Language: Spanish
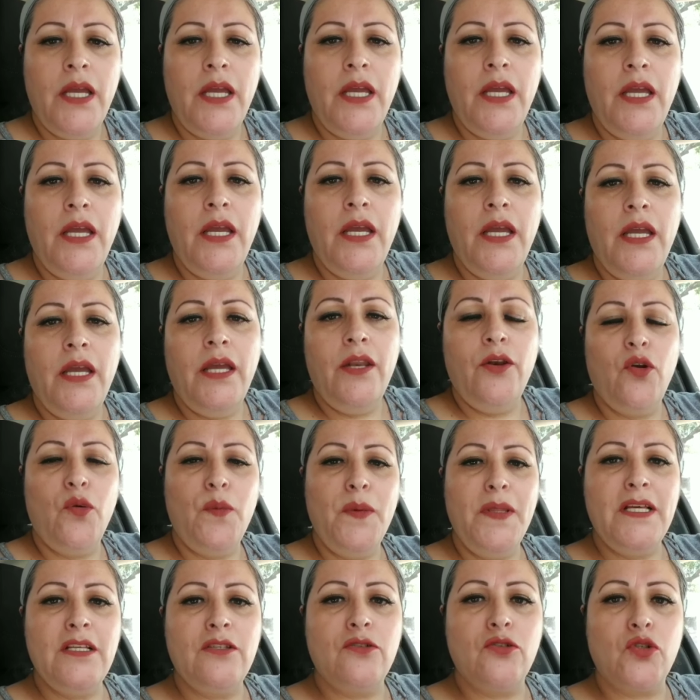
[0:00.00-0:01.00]
y no
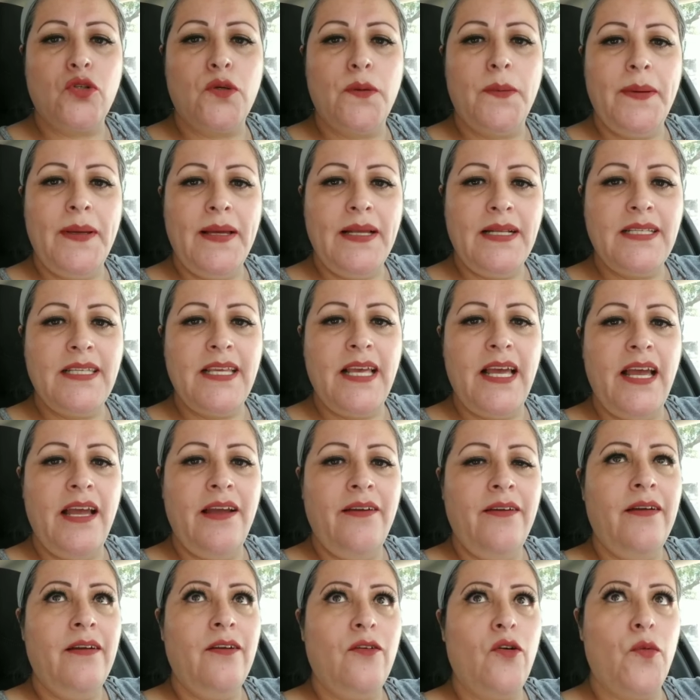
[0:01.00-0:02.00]
olviden
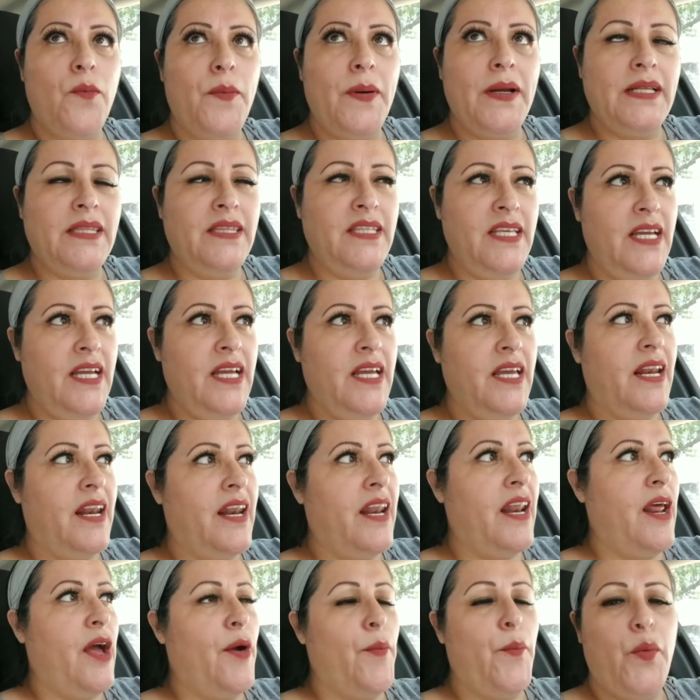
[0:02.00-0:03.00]
suscribirse,
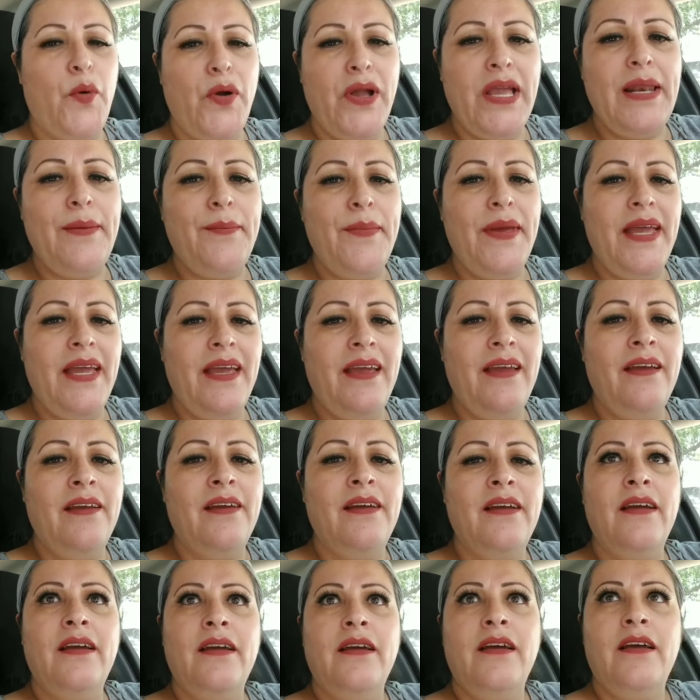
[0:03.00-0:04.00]
compartir, apóyenme,
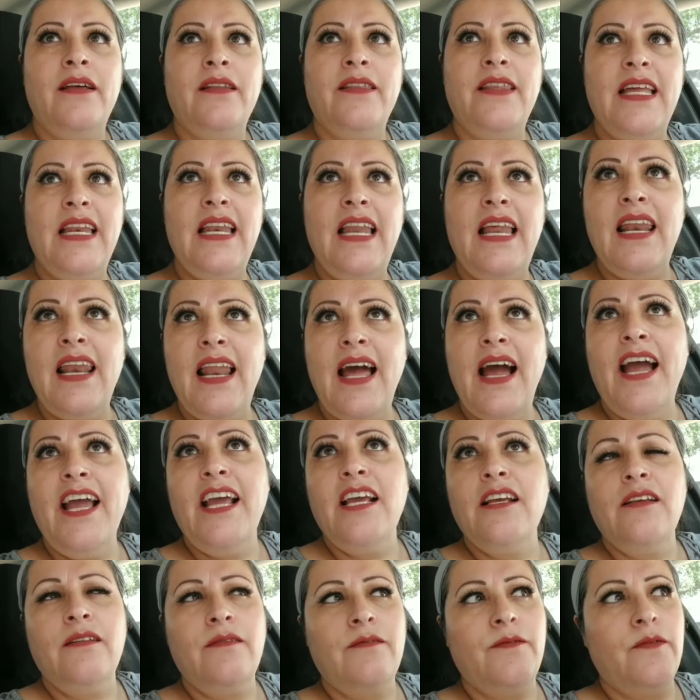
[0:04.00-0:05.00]
denle
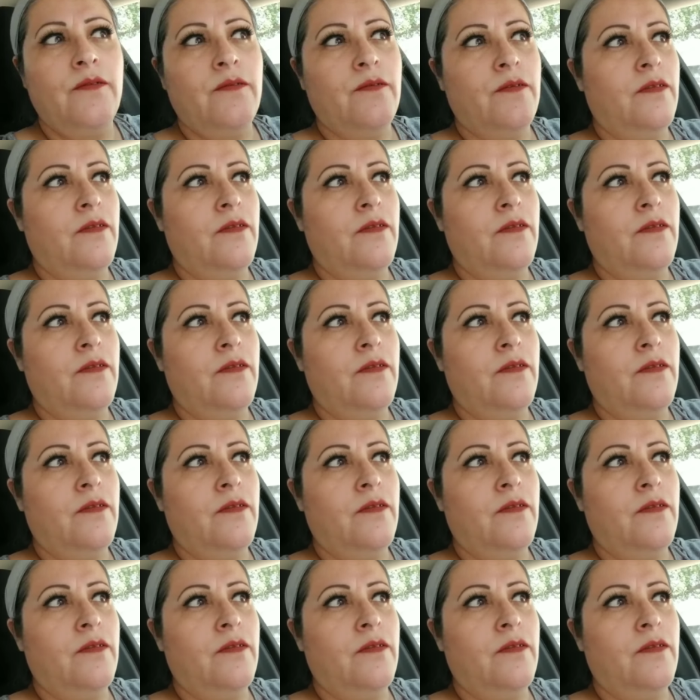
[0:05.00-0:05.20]
like,